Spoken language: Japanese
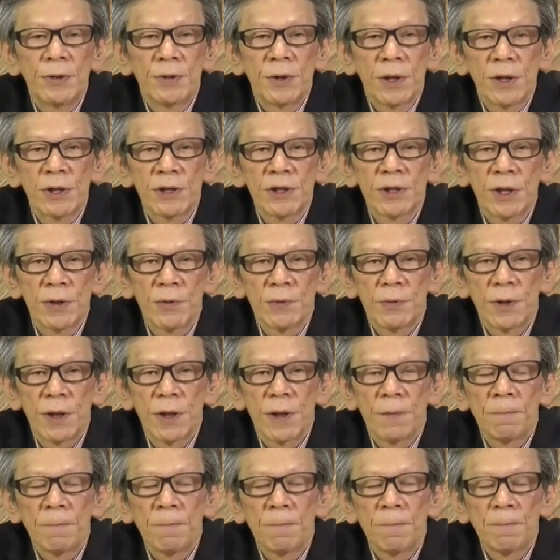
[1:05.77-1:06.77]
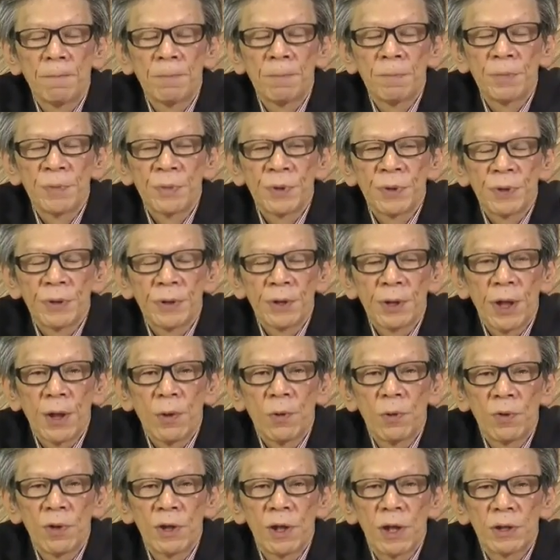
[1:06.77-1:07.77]
休館したのか、
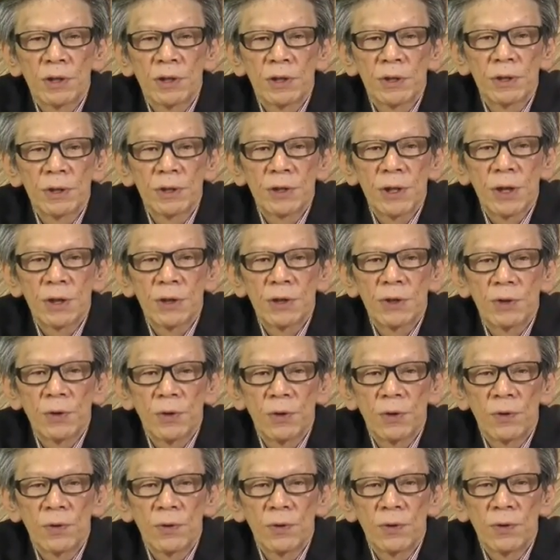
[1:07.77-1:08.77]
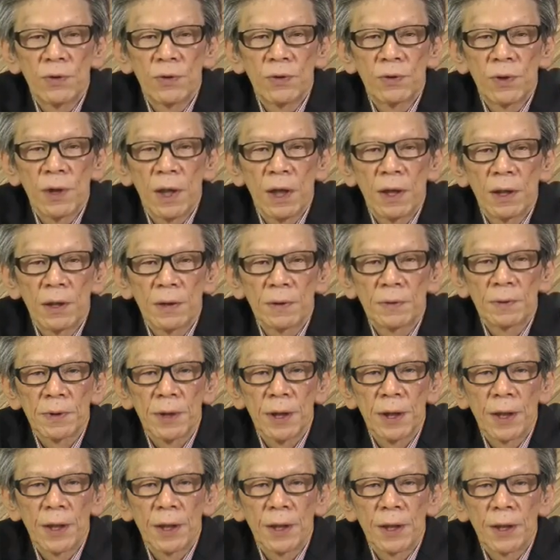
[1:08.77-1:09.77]
えー、沖縄知事選挙は、
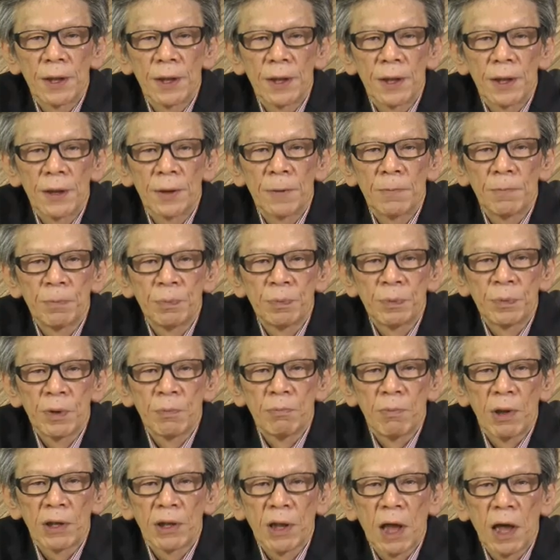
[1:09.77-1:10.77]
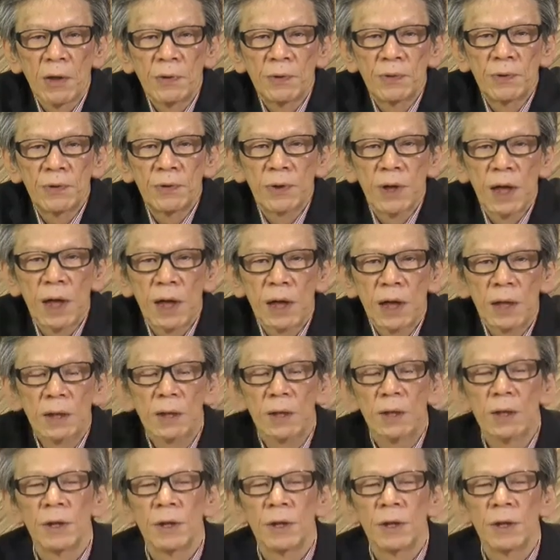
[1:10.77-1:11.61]
えーまあ、台風が、